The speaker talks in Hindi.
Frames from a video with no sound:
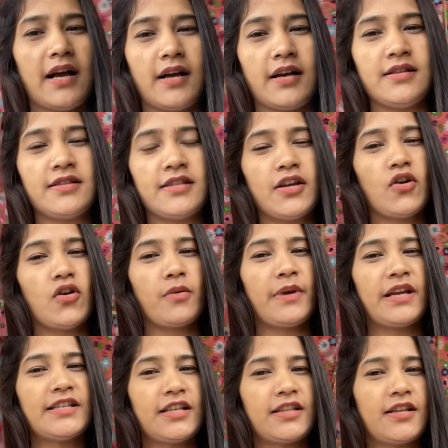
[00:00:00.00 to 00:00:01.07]
आंगन से और
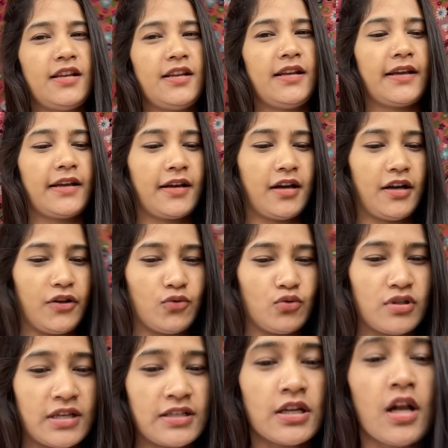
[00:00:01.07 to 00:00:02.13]
मैं छतरी लेके खड़ी
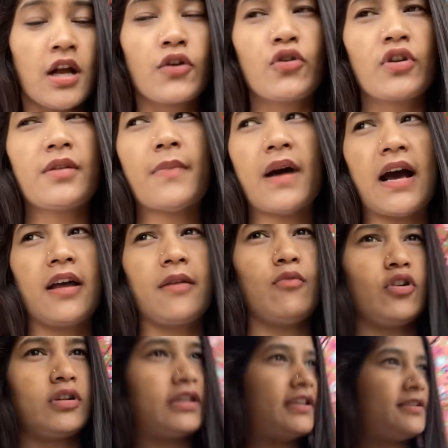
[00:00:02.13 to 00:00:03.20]
हूँ जस्ट क्योंकि बाहर
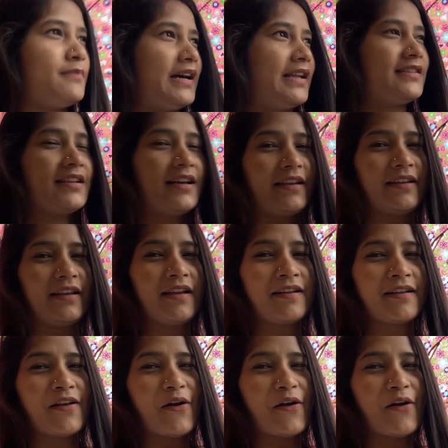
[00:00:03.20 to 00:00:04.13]
बहुत तेज़ बारिश आ रही है